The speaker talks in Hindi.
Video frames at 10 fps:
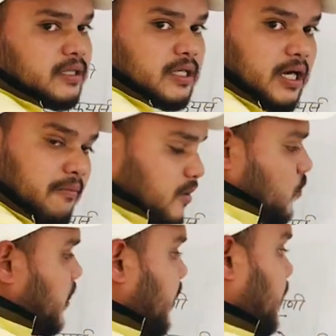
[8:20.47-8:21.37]
पत्र कवर
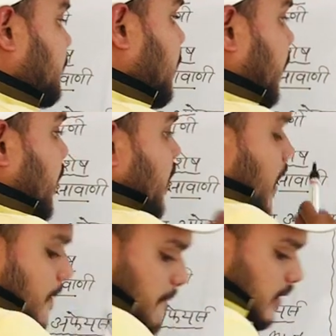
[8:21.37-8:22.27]
हो जाएगा
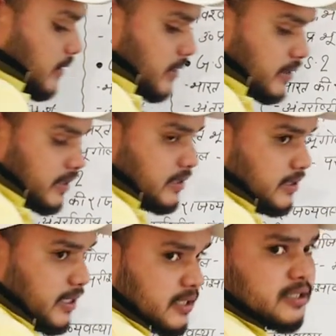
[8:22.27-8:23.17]
अब बात करते हैं
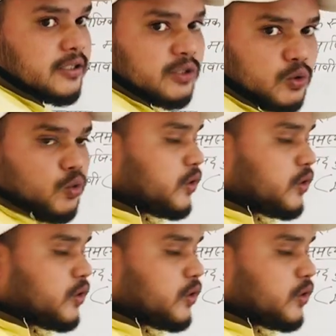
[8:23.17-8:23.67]
जीएस टू